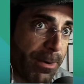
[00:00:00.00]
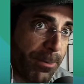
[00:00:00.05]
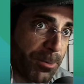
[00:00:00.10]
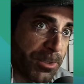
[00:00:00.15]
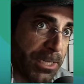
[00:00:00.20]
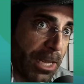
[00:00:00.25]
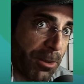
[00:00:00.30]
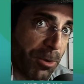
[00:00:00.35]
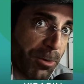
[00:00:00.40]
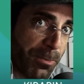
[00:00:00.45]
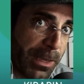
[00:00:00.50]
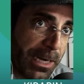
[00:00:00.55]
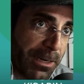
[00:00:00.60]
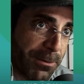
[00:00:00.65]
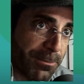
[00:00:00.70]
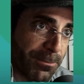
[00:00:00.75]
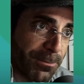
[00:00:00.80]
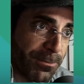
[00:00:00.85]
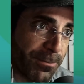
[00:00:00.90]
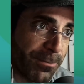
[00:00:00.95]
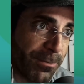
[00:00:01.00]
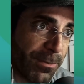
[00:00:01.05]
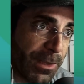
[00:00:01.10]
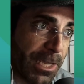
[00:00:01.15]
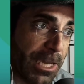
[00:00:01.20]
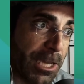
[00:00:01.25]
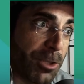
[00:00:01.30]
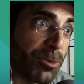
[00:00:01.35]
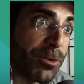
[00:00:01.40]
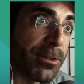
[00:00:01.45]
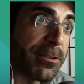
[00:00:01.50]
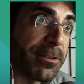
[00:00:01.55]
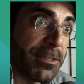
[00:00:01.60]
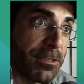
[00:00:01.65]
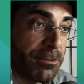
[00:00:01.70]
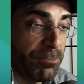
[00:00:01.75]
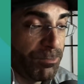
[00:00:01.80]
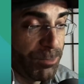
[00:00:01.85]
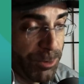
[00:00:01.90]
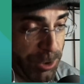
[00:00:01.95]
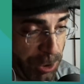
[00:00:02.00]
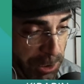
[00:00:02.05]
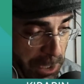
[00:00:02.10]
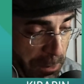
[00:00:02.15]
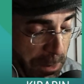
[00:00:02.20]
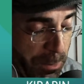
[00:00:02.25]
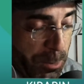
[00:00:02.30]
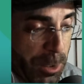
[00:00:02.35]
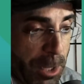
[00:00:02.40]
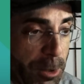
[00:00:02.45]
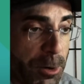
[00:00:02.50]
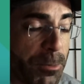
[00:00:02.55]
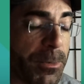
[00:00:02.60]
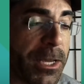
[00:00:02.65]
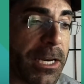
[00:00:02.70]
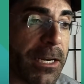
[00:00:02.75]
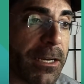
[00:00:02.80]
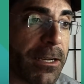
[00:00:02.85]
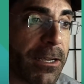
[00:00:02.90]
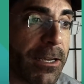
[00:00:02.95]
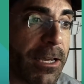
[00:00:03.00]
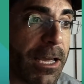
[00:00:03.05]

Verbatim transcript: vamos a dormir. Y tú dices, pues yo también voy a dormir.